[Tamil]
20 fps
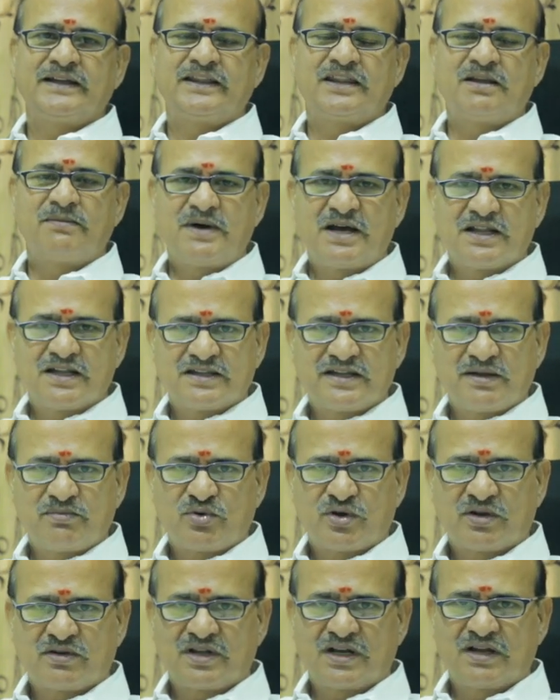இந்த மாதத்தை
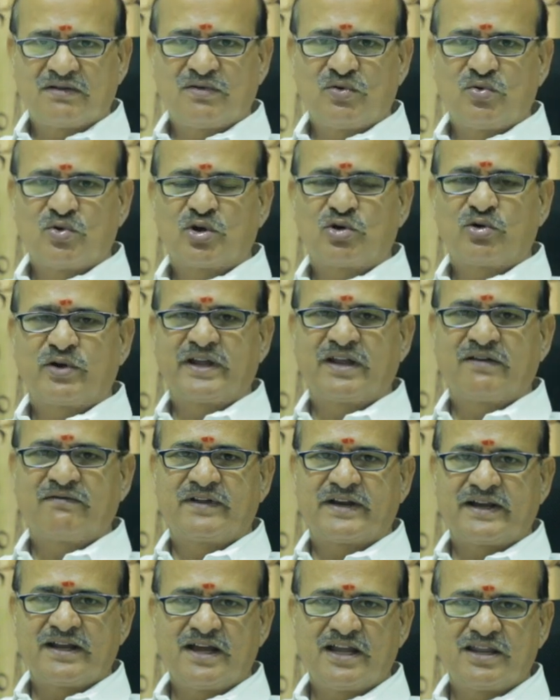பொறுத்தளவு உங்களுடைய
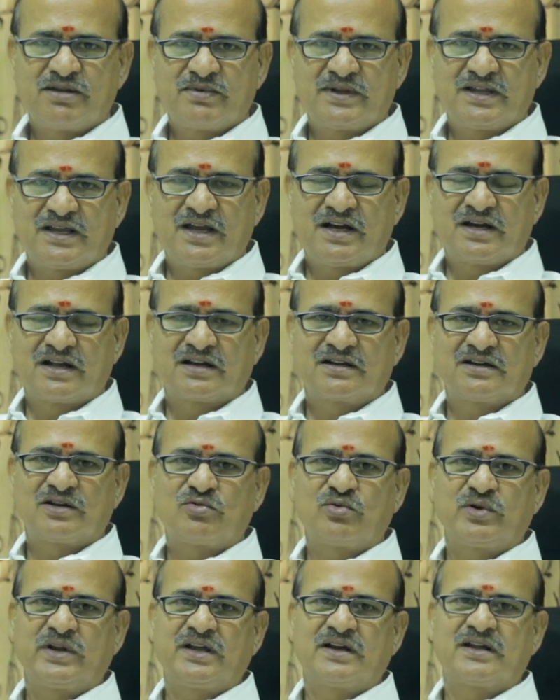விரையாதிபதியாக
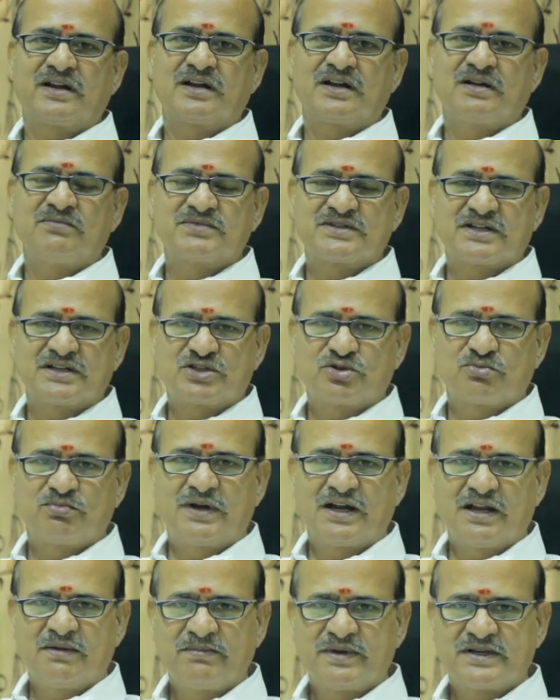இருக்கக்கூடிய கிரகம் சற்று
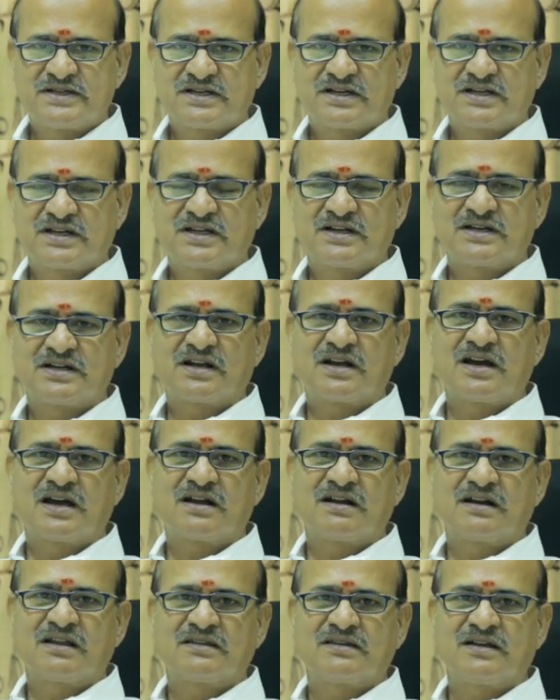பலம் பெற்றிருக்கின்ற
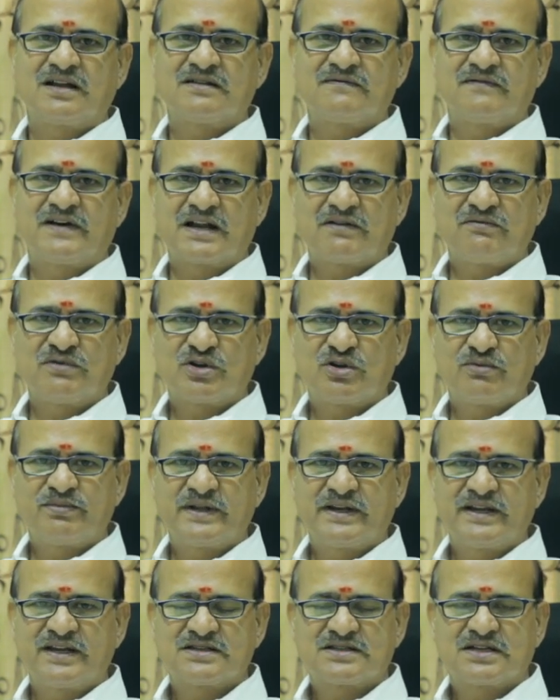காரணத்தால் வரவுக்கு
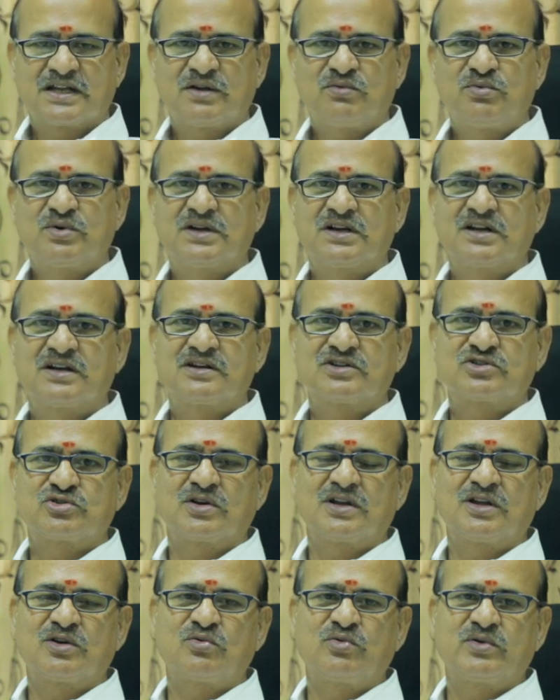மீறிய செலவுகள் என்று
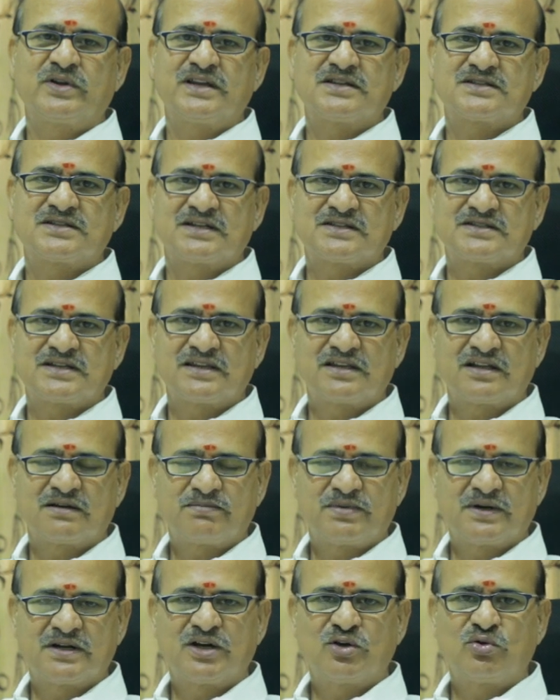சொல்லக்கூடிய சில
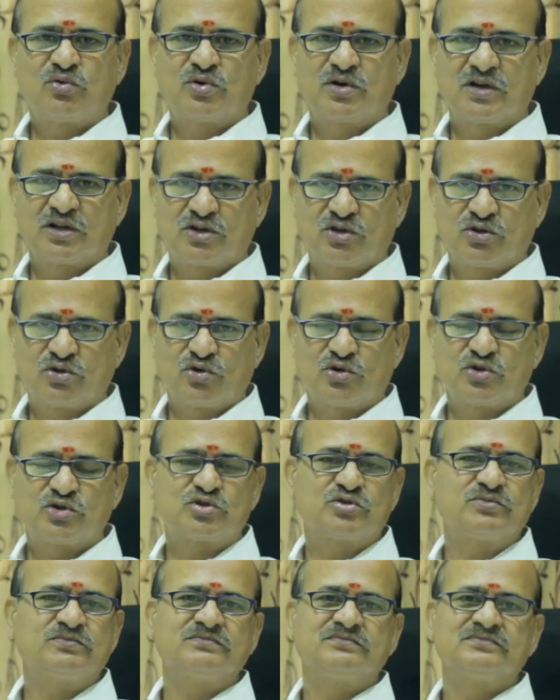சந்தர்ப்பங்கள் உங்களுக்கு
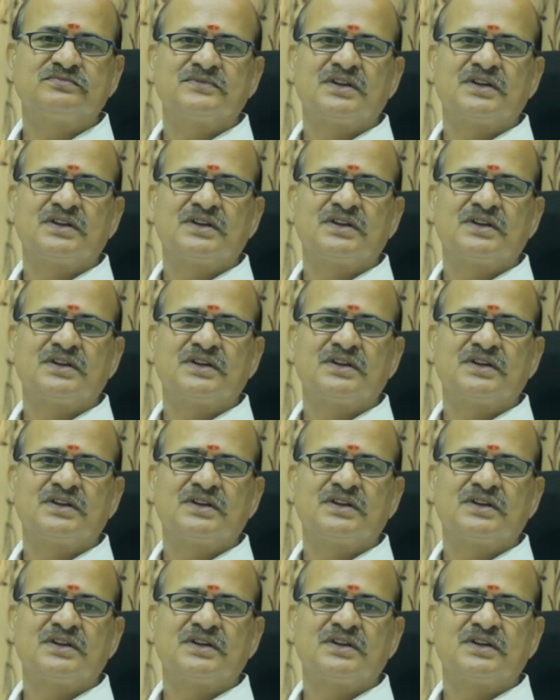தோன்றும்